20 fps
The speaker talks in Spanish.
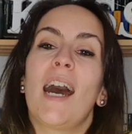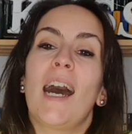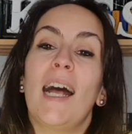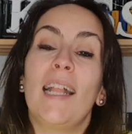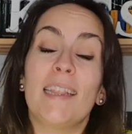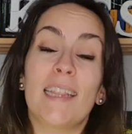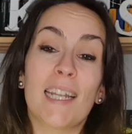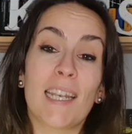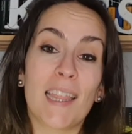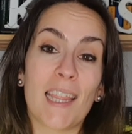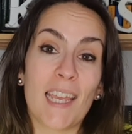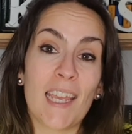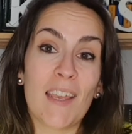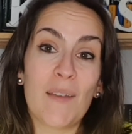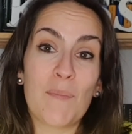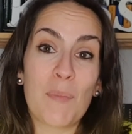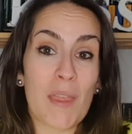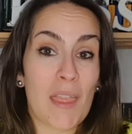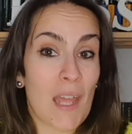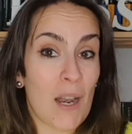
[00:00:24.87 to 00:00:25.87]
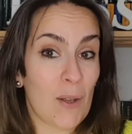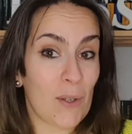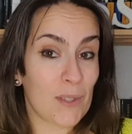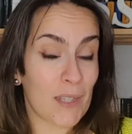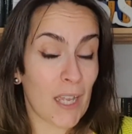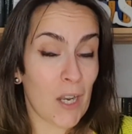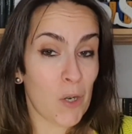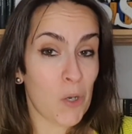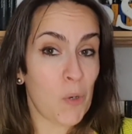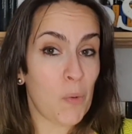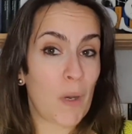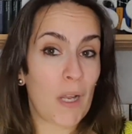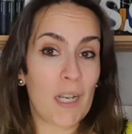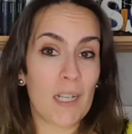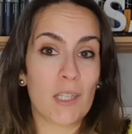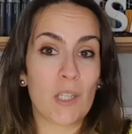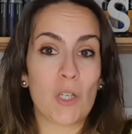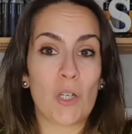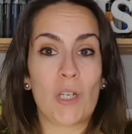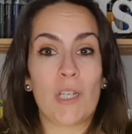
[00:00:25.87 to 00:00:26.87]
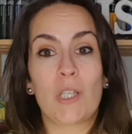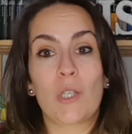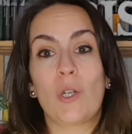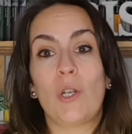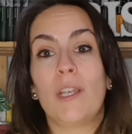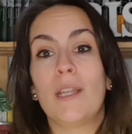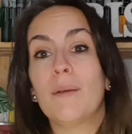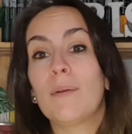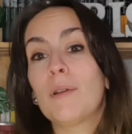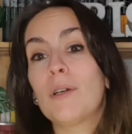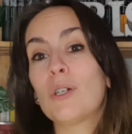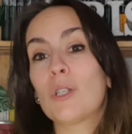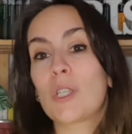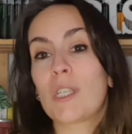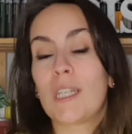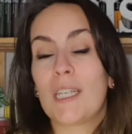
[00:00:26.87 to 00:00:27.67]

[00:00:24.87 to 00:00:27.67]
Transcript: Antes de empezar a contaros cuáles son esos libros